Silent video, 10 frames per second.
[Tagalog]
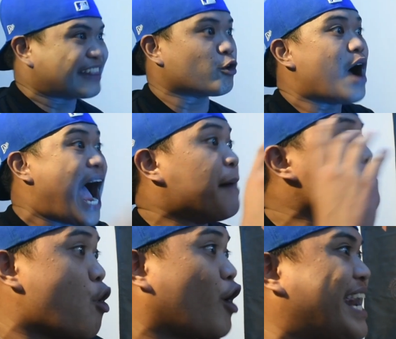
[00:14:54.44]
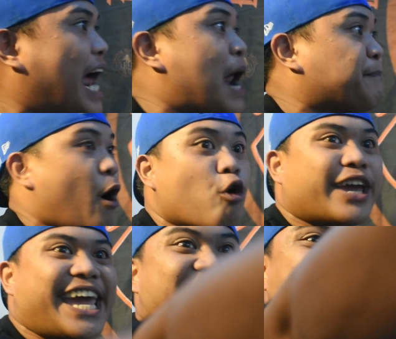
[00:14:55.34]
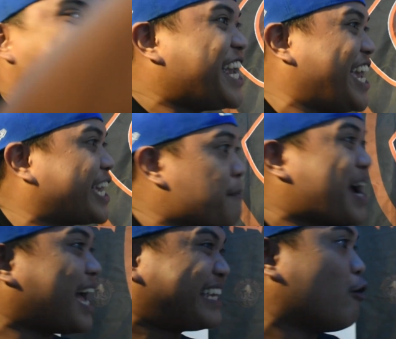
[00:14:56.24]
Atong amo kailangan pa og EG kay magagi